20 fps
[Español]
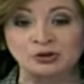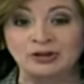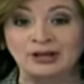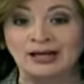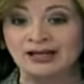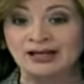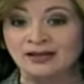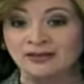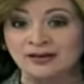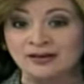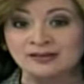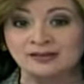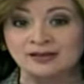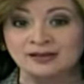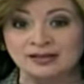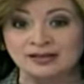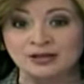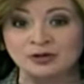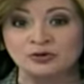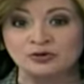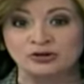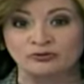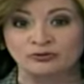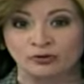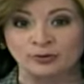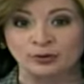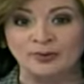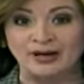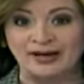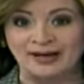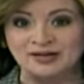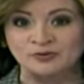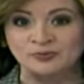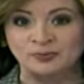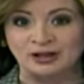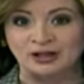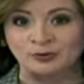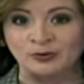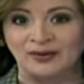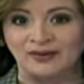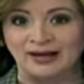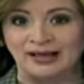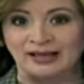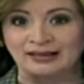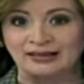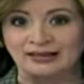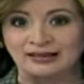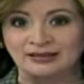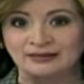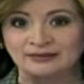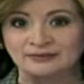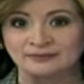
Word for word: Nacional y desde allí nos informa al respecto. Adelante.